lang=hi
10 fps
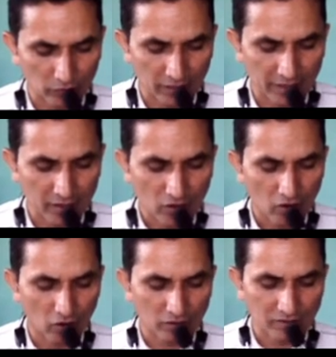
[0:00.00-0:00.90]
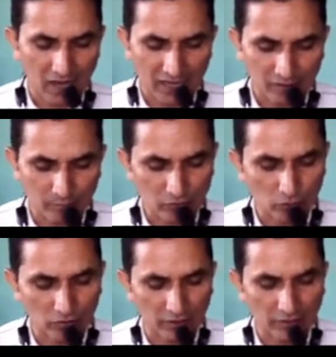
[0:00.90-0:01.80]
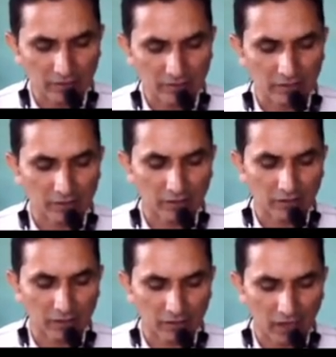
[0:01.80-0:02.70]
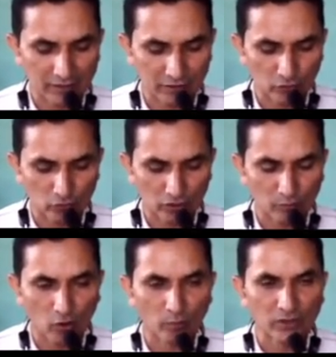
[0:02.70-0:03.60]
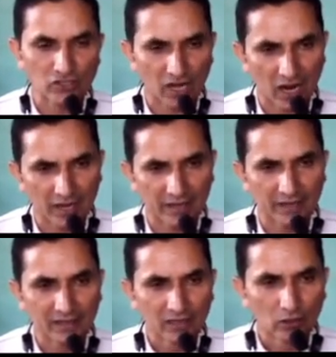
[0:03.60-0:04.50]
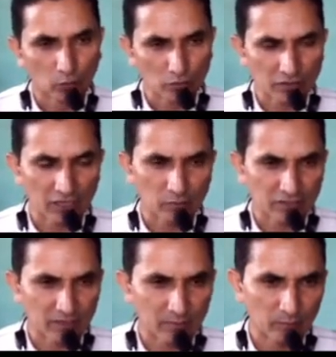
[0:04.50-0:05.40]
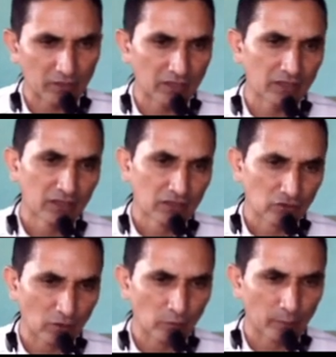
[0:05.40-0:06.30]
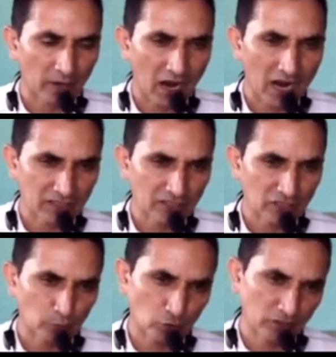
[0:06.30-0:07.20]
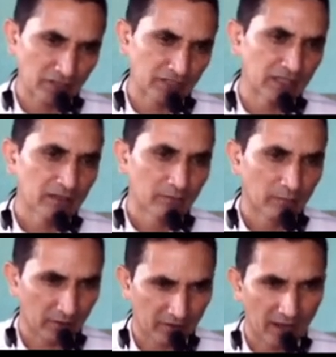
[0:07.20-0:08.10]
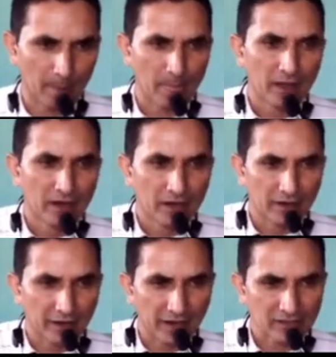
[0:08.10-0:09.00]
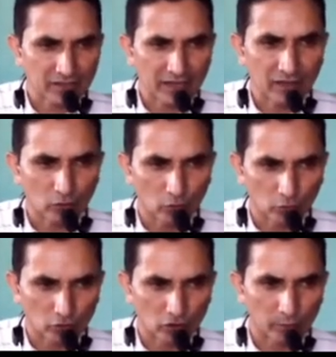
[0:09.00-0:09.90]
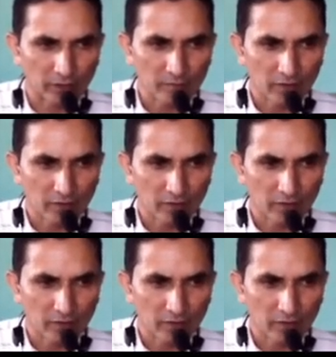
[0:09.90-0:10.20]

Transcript: है और साथ में जो दिल्ली सल्तनत के नासिरुद्दीन मोहम्मद शाह है उसके विषय में भी जो है वो प्रकाश इस पुस्तक से पड़ता है नेक्स्ट है उत्तबी